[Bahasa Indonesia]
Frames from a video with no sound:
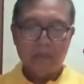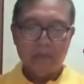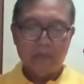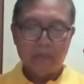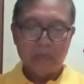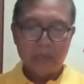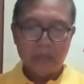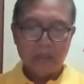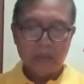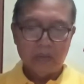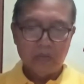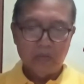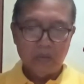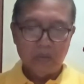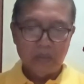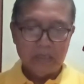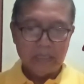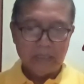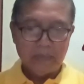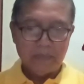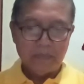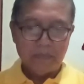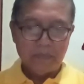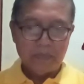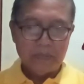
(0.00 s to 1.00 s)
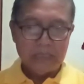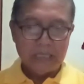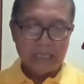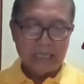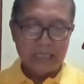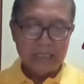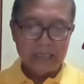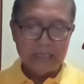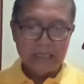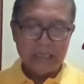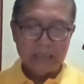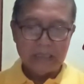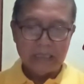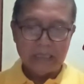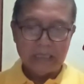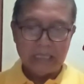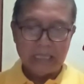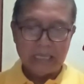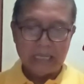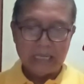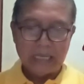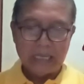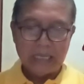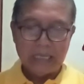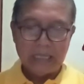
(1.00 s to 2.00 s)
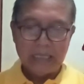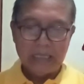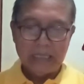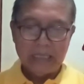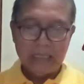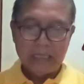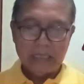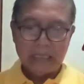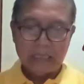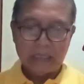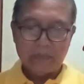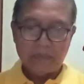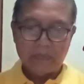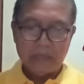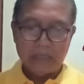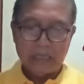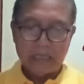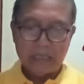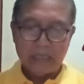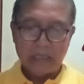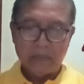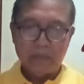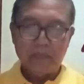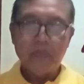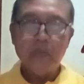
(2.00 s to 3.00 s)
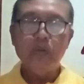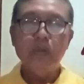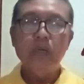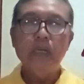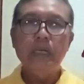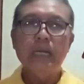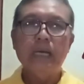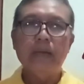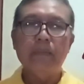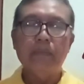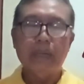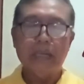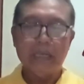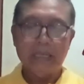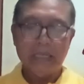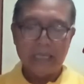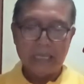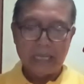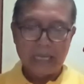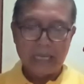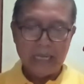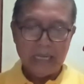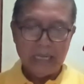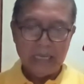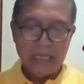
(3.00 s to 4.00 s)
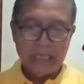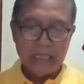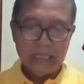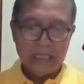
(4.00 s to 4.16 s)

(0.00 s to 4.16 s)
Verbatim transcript: mengucap janji setia kepada Bunda Maria